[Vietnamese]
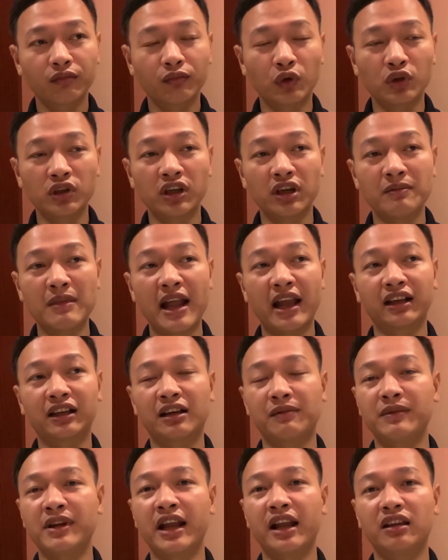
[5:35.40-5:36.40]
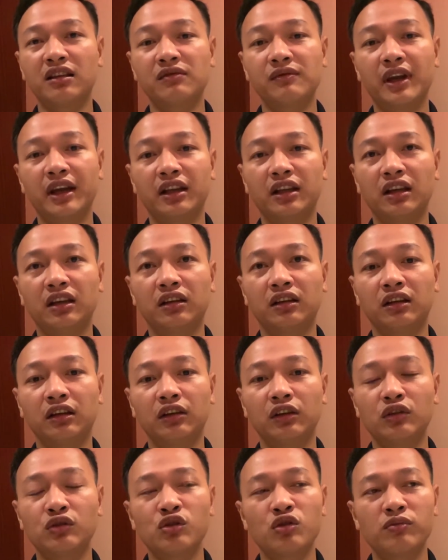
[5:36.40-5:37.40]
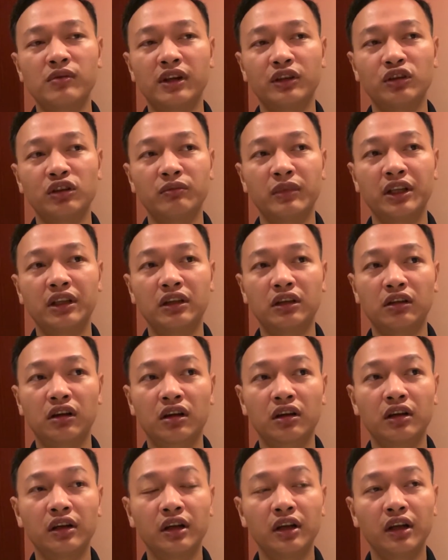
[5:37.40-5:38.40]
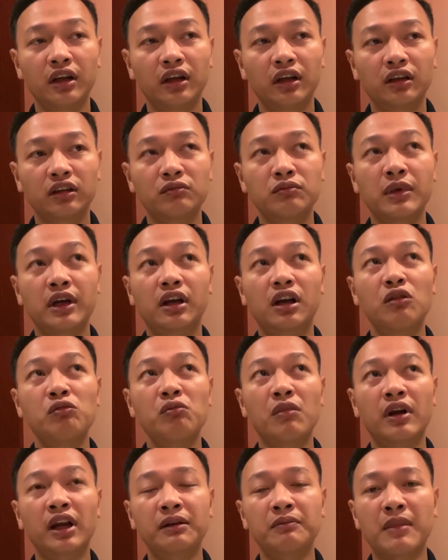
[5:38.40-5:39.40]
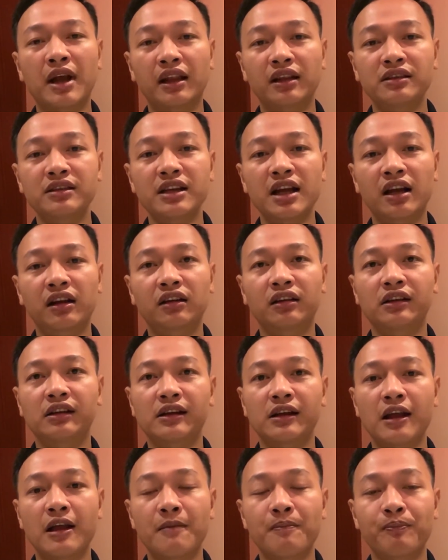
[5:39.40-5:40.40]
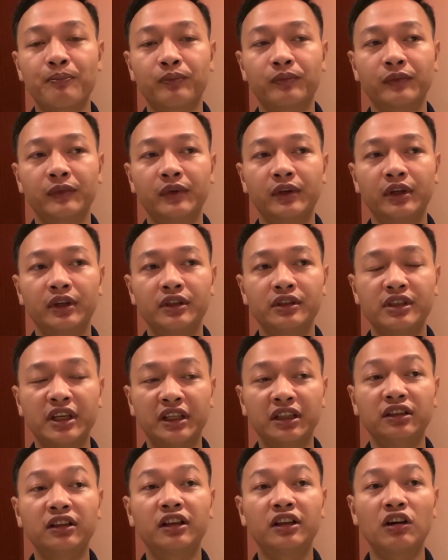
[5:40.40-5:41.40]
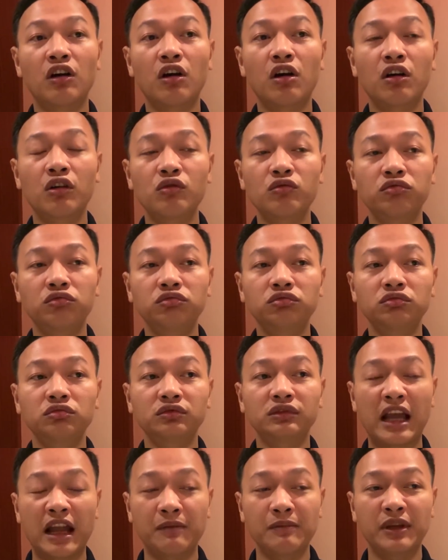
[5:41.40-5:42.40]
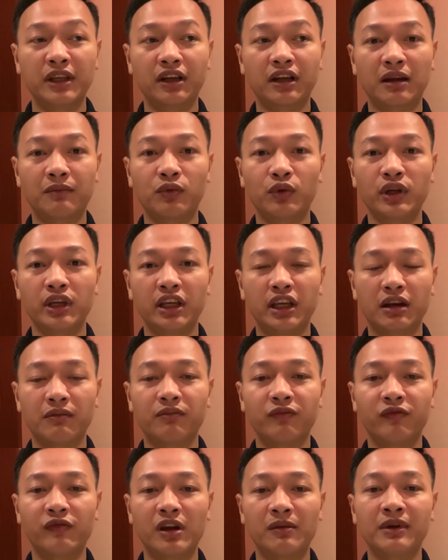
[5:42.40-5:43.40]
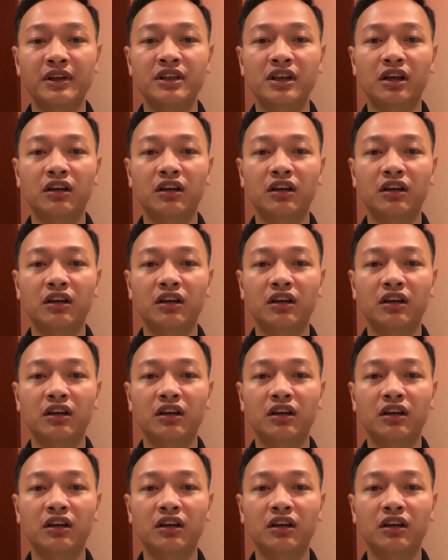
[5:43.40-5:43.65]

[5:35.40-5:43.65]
một người bạn gặp nạn như vậy thì tôi giúp là chuyện bình thường. Nhưng mà không may mắn rằng chính người đó cũng đã bị gặp nguy hiểm.